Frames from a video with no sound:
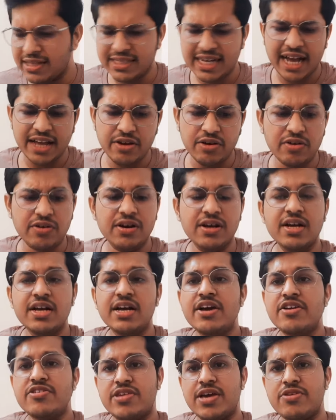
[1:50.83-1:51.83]
যাই হোক
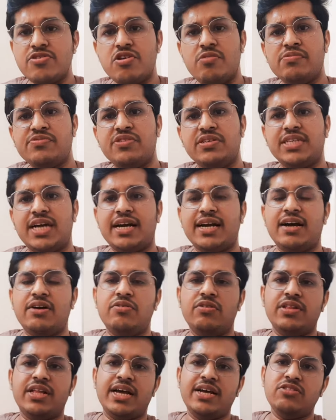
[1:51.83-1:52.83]
সেই সমস্ত
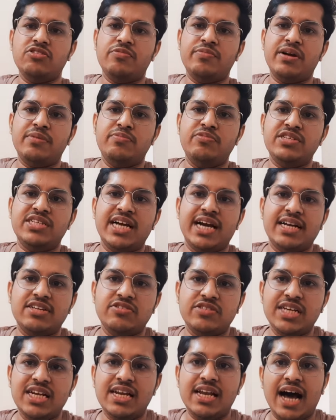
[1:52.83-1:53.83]
জায়গাগুলো থেকে তোমরা বুঝে গেছো
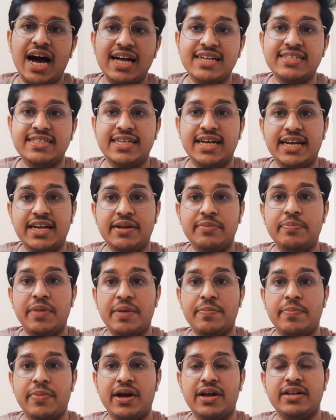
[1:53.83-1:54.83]
যে লাস্ট ইয়ারের
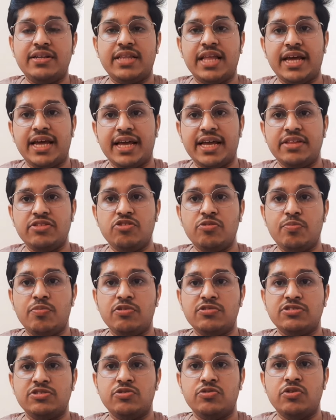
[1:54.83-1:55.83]
পেপার থেকে কিন্তু
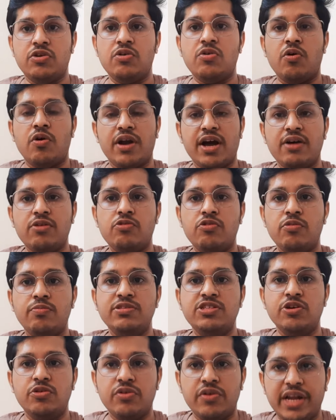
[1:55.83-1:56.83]
প্রশ্নগুলো করা খুব
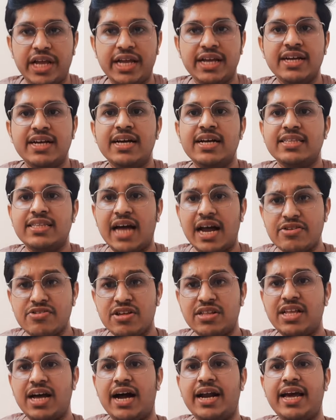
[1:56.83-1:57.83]
জরুরি তার
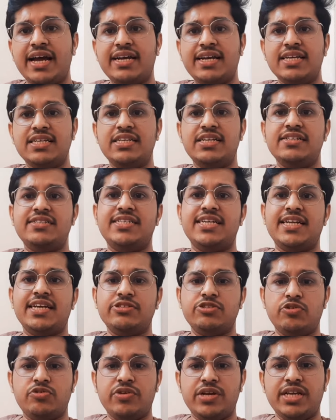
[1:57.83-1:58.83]
সাথে আরেকটা জিনিস যেটা
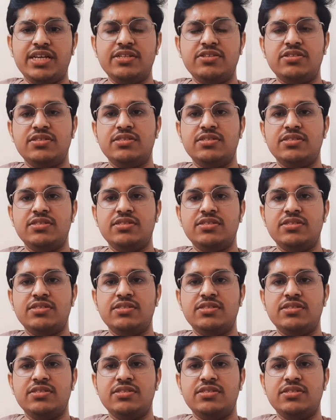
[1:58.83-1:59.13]
জরুরি